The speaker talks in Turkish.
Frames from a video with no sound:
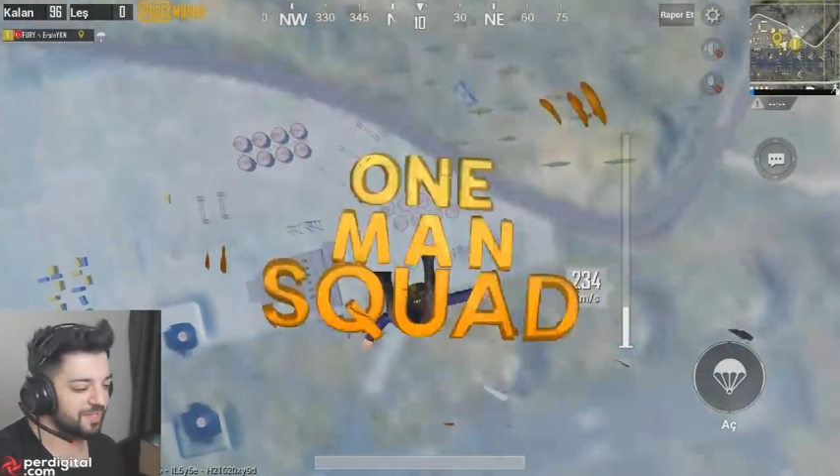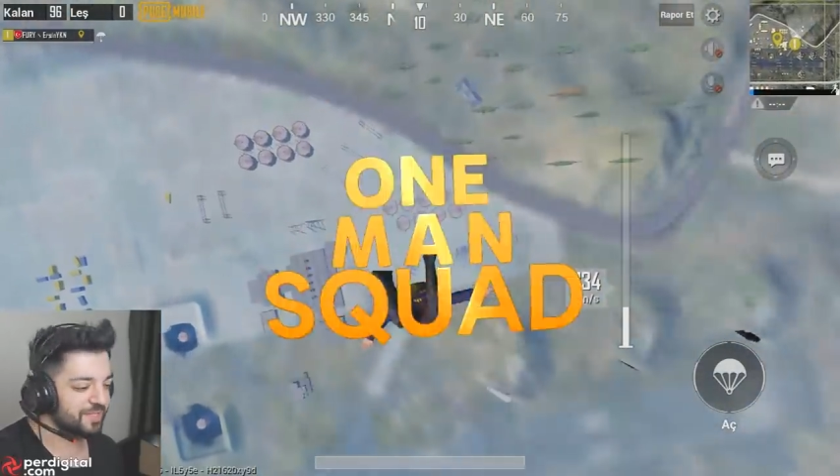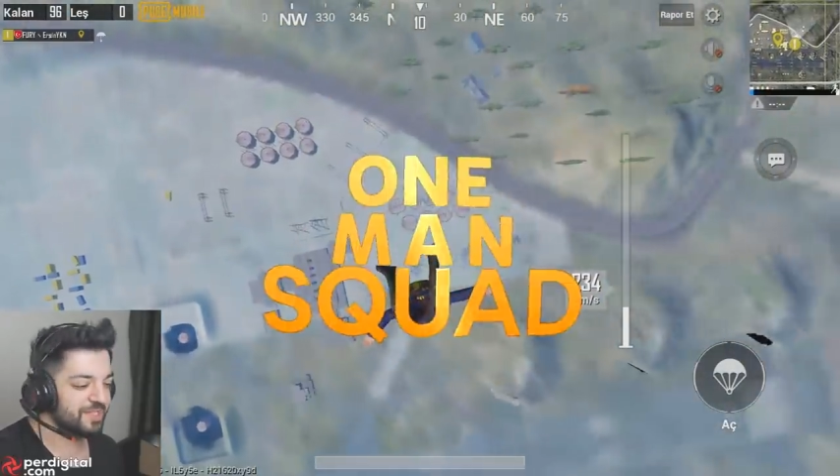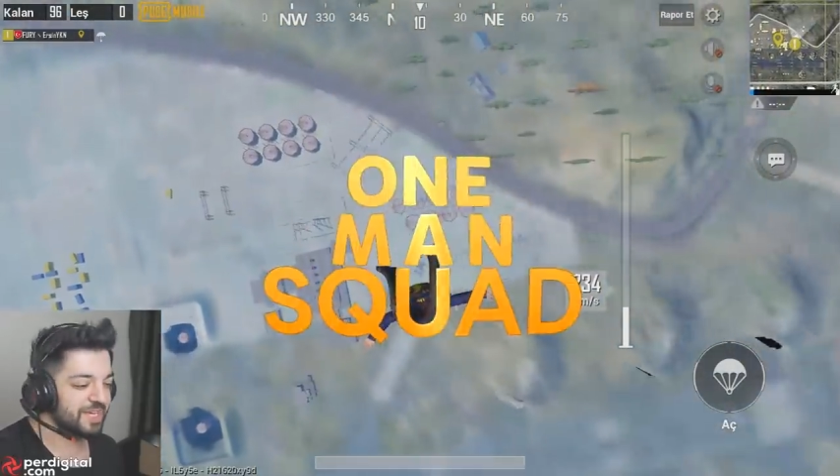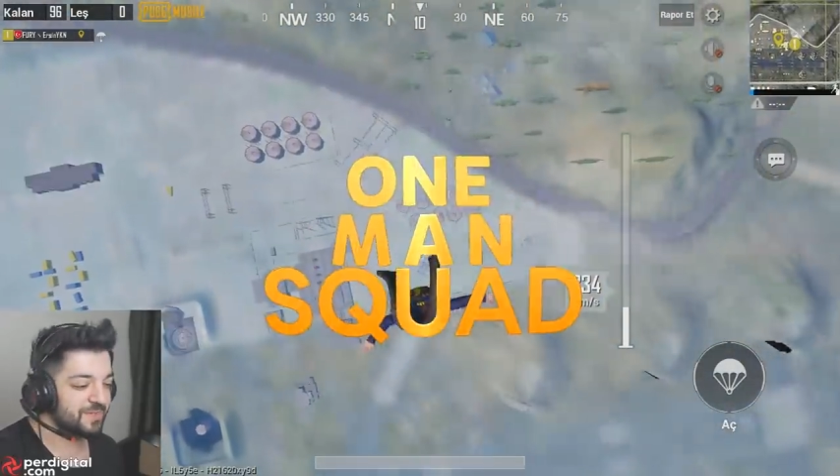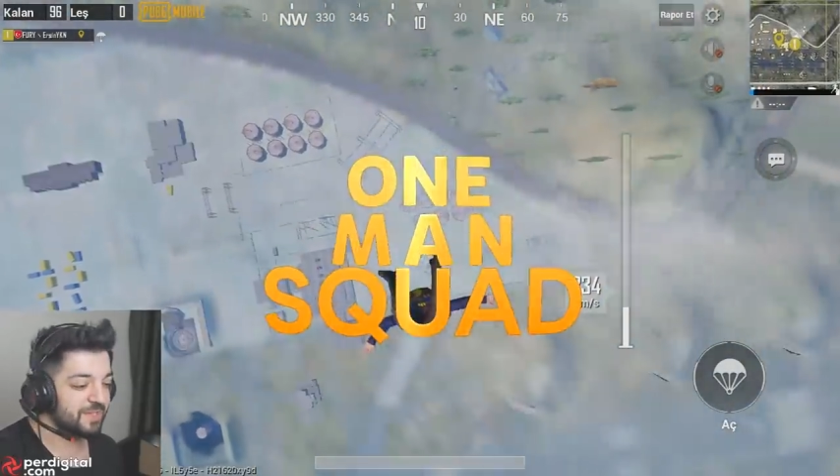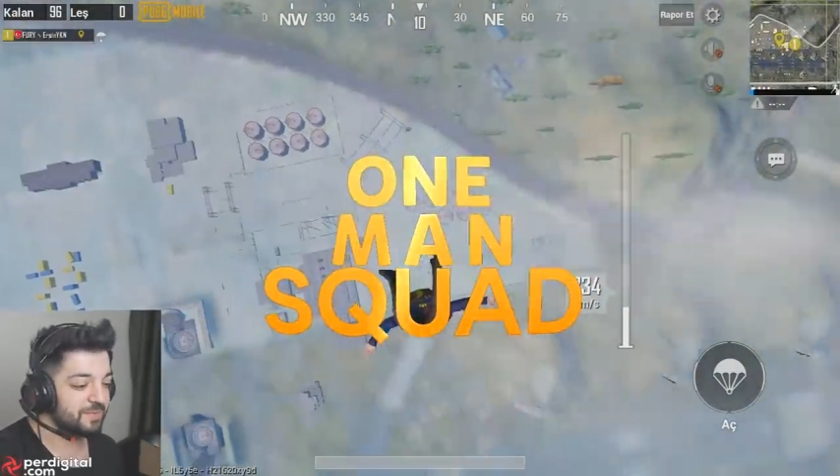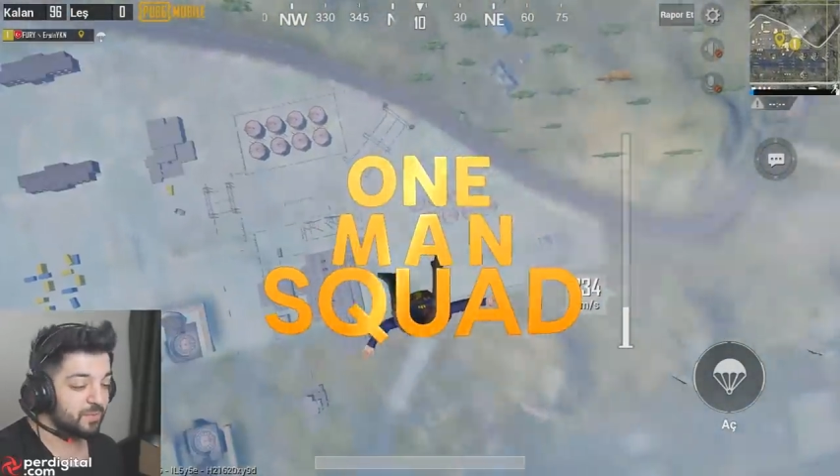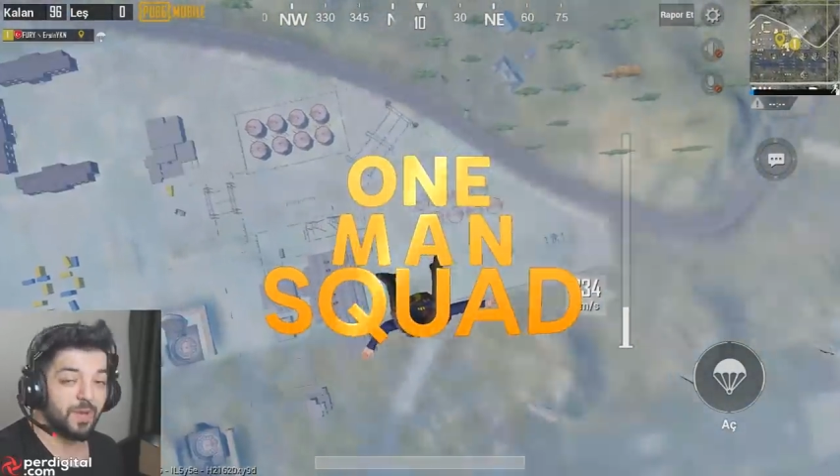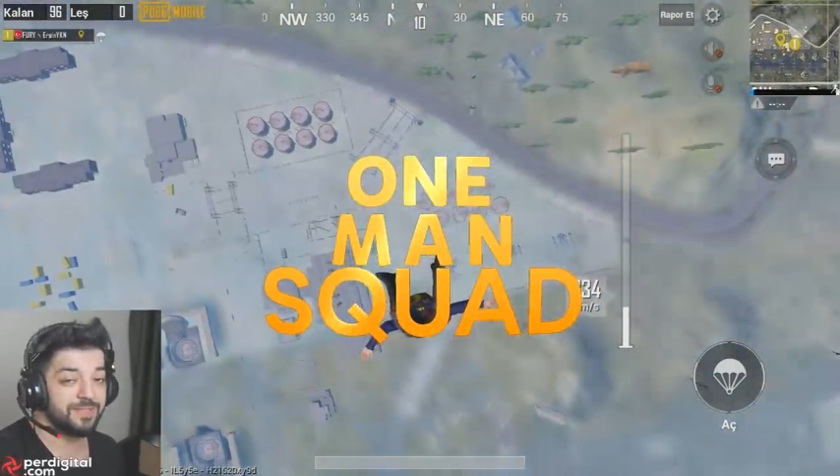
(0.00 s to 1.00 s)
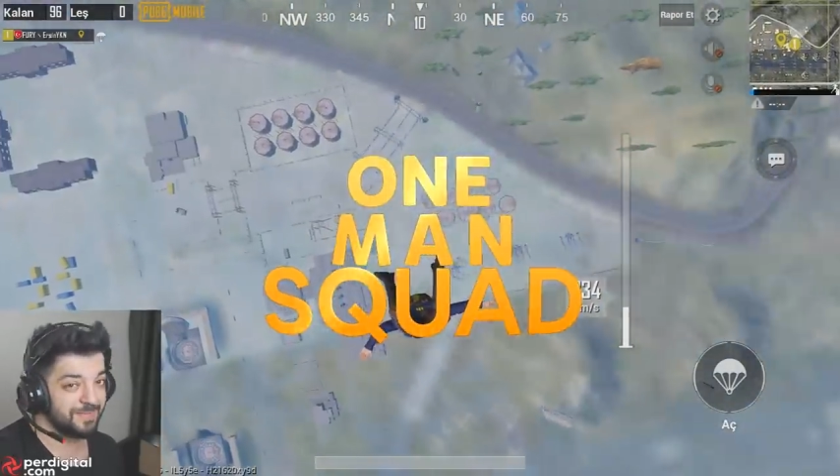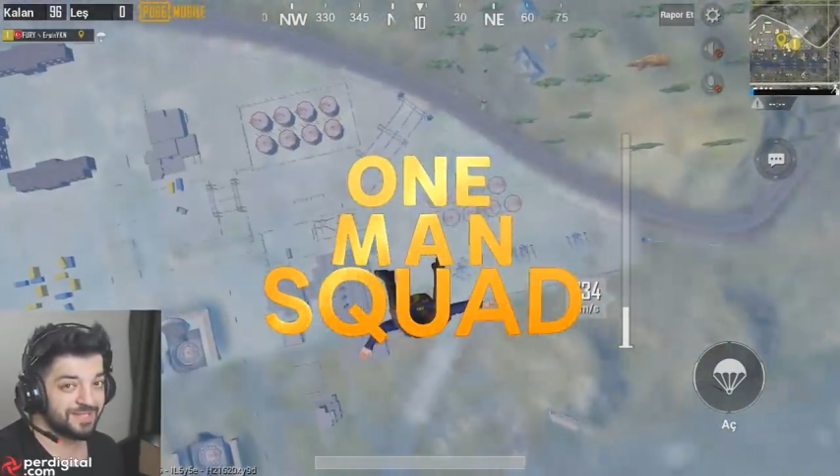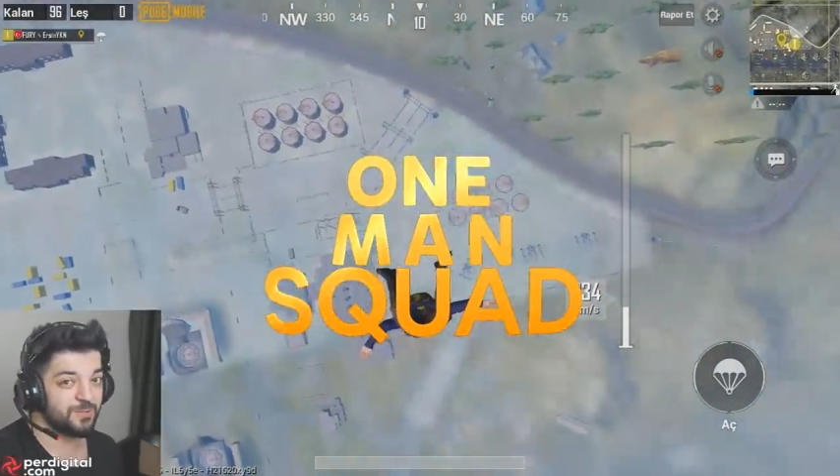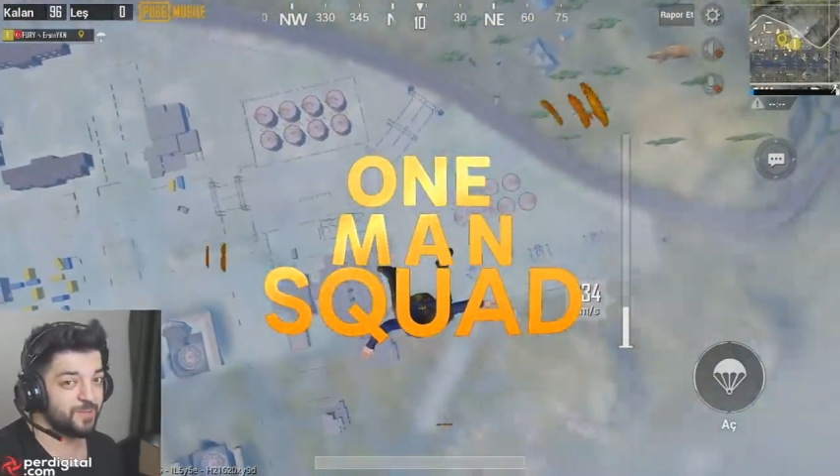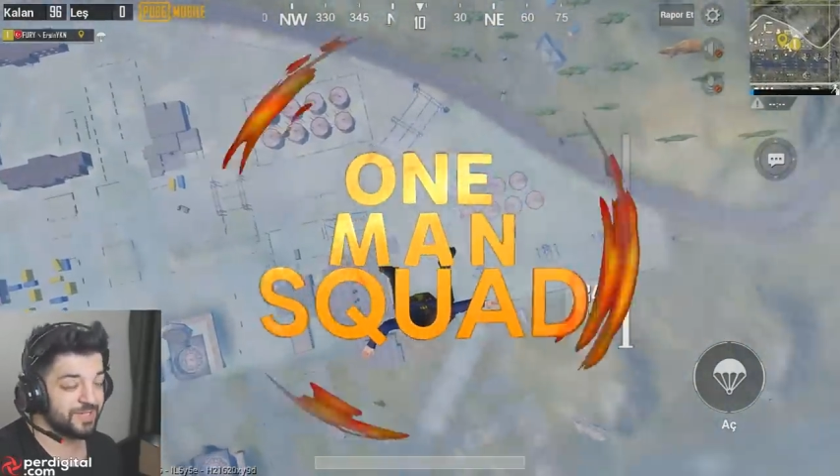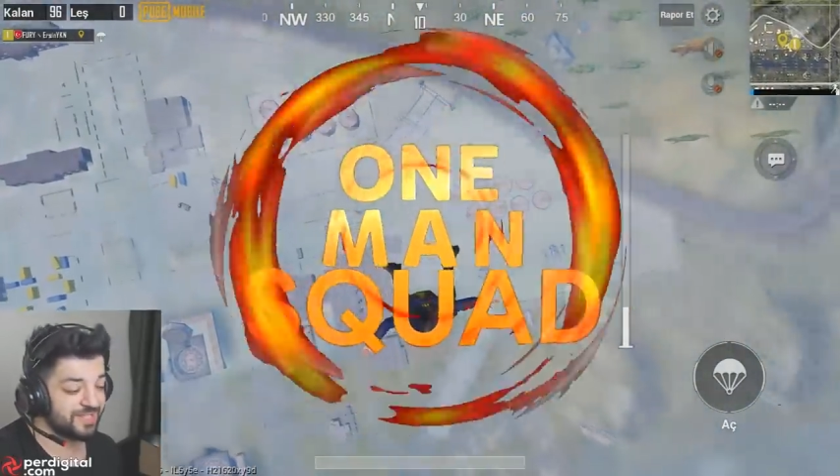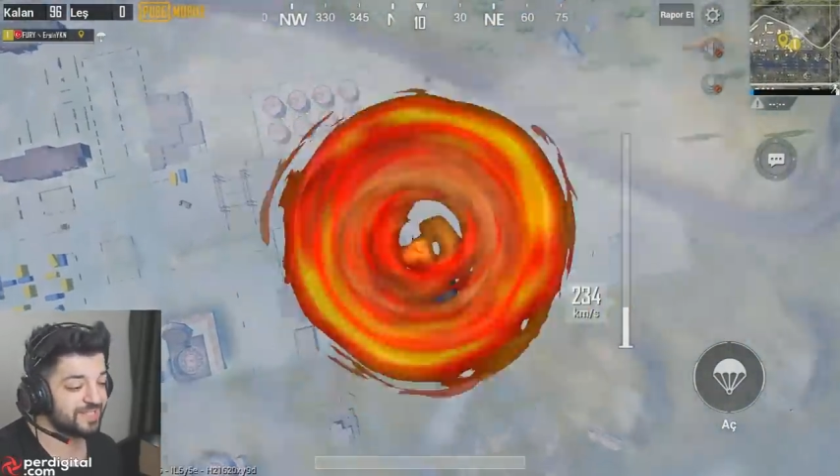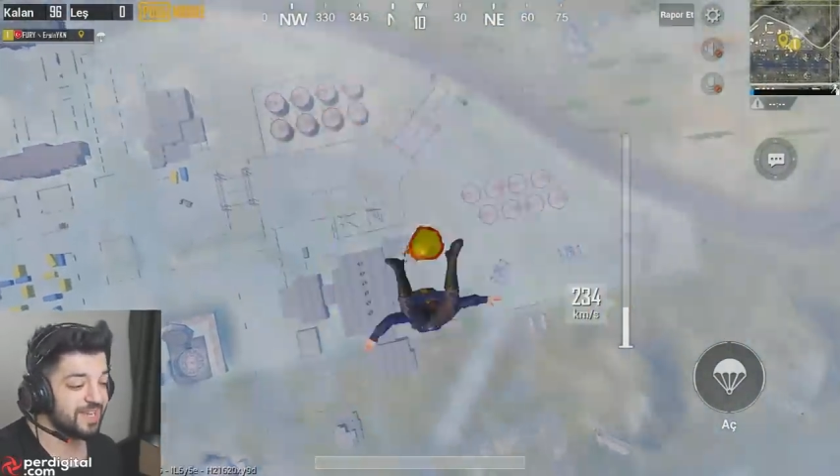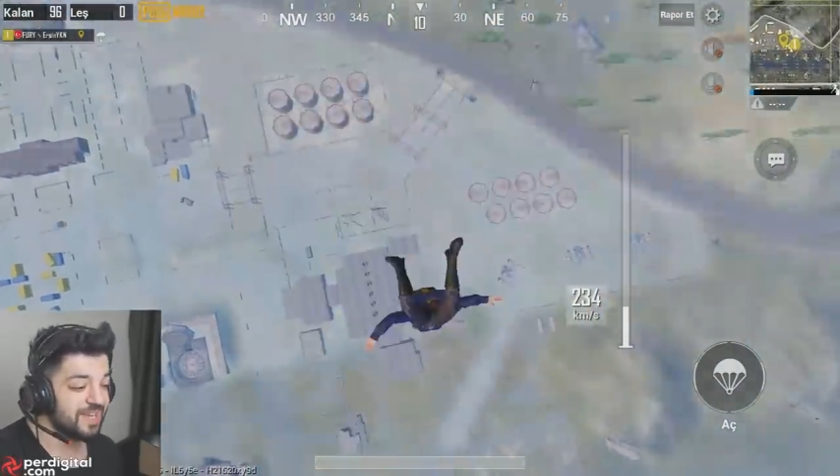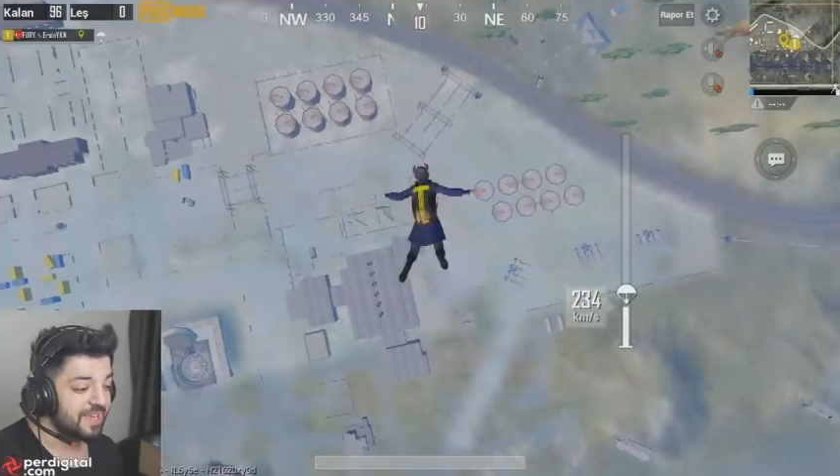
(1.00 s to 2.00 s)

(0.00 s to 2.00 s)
çalışacağız ve One Man Squad'ız